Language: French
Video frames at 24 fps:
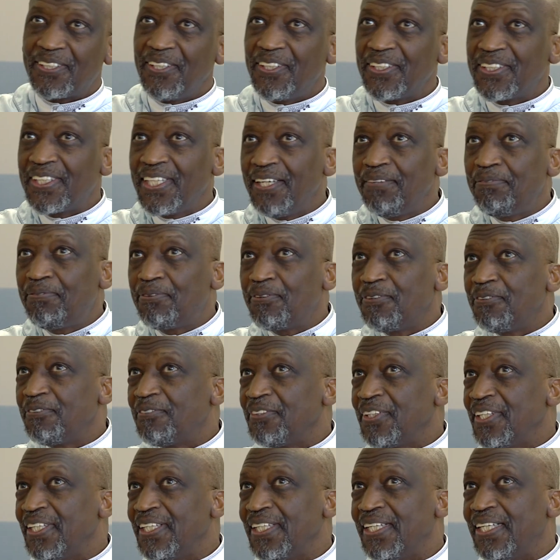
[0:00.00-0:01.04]
qui ont été
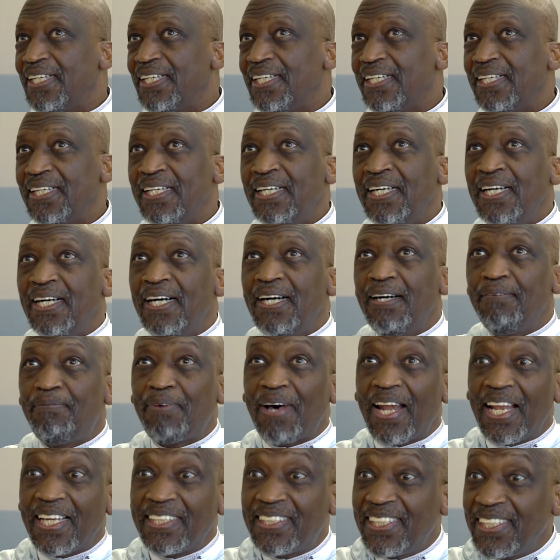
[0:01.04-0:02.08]
éprouvés euh,
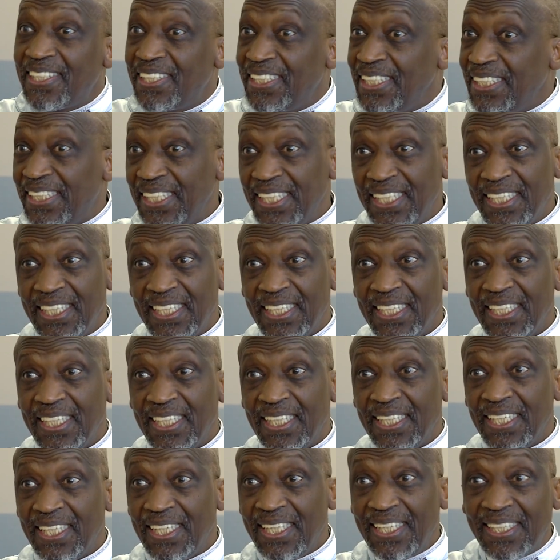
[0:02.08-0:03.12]
par la cécité,
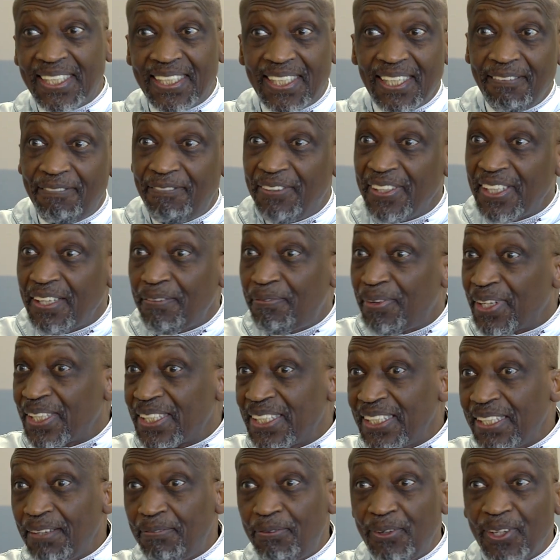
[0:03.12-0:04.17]
étaient, faisaient
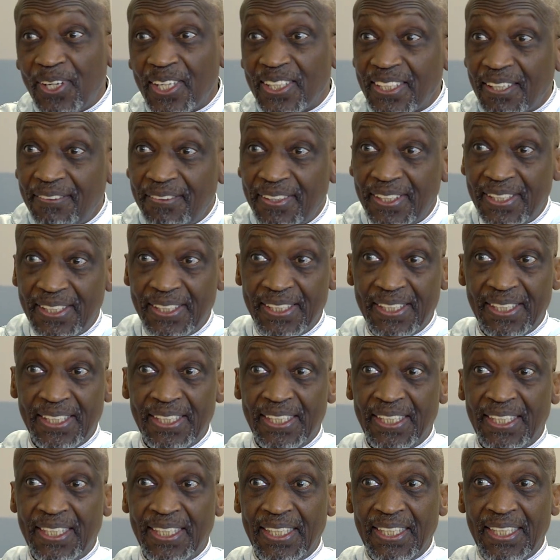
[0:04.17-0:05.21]
partie des plus grands savants.
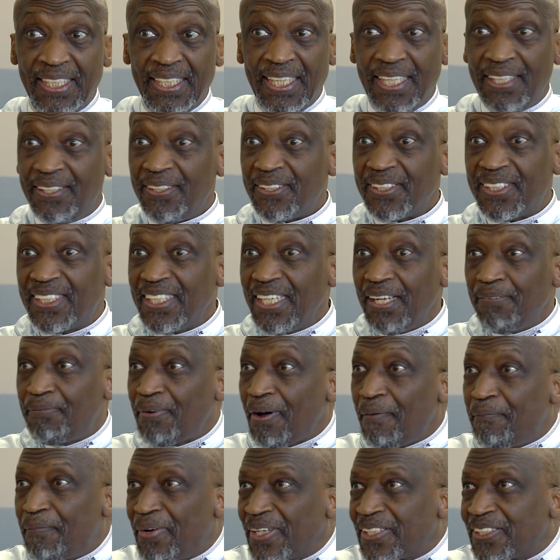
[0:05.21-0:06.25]
Et donc ce n'est
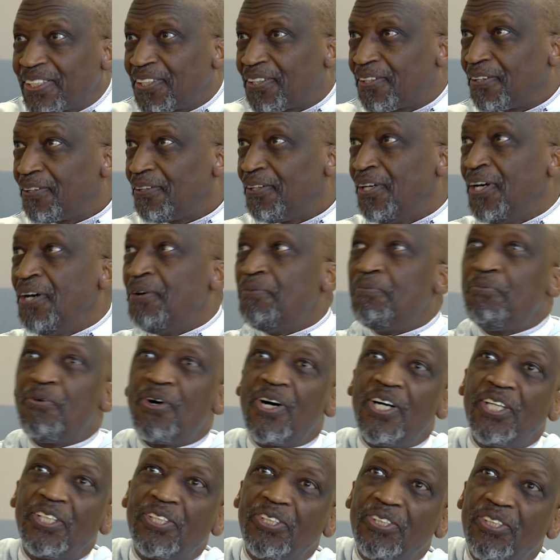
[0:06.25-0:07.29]
pas parce que
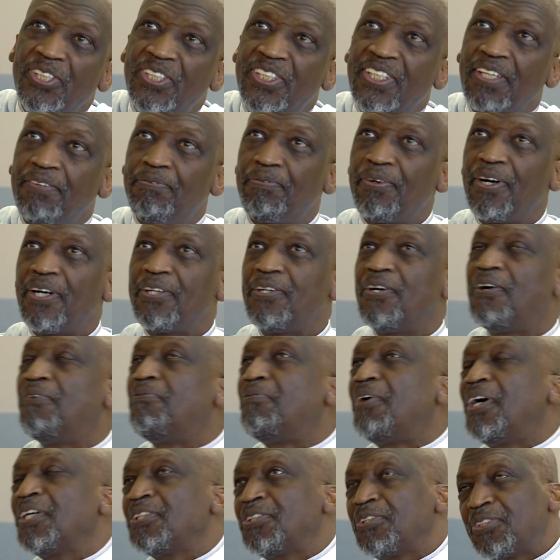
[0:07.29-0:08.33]
moi je ne sais pas, non,
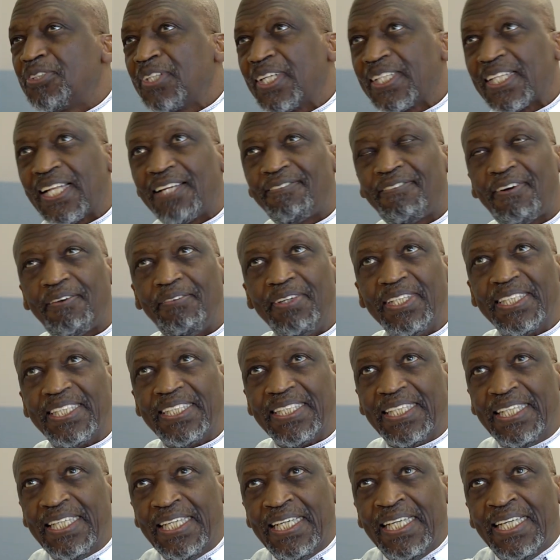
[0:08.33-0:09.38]
moi je suis un
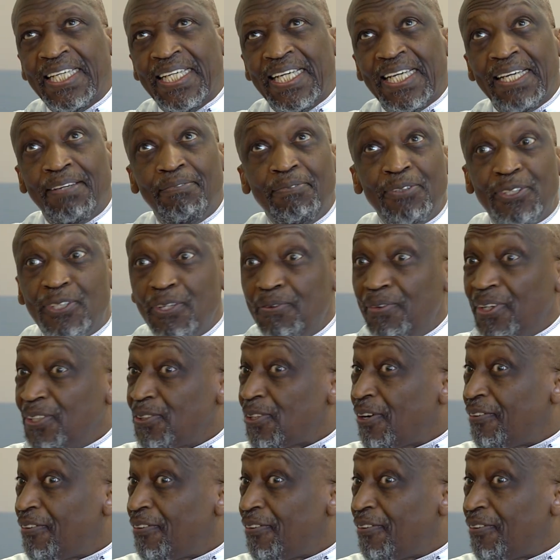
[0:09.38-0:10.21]
analphabète. Un musulman